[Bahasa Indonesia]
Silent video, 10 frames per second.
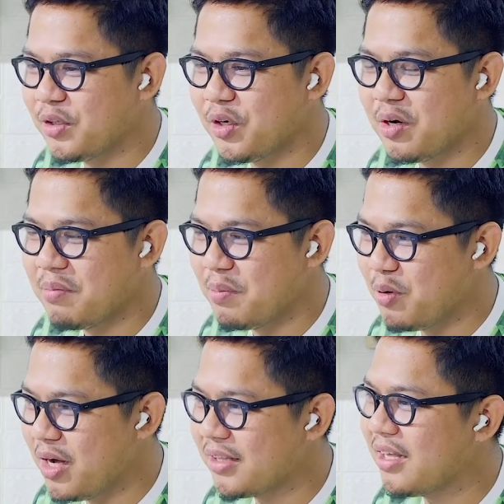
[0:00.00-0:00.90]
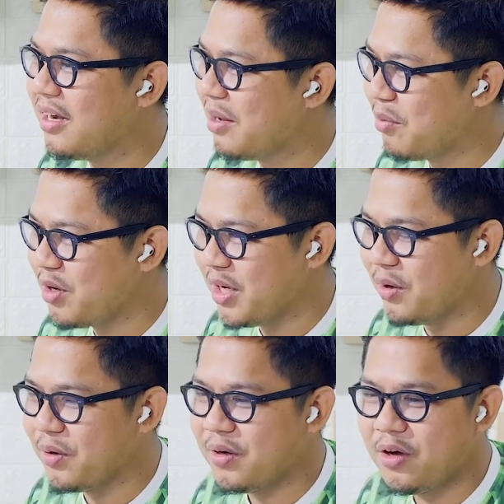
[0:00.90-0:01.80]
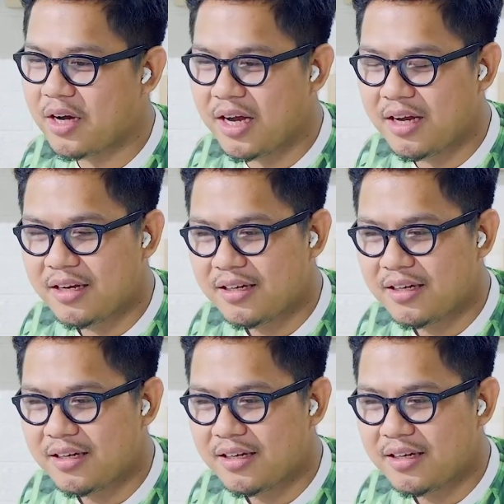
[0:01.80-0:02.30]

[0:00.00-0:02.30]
untuk membuat lemonilo oke okay?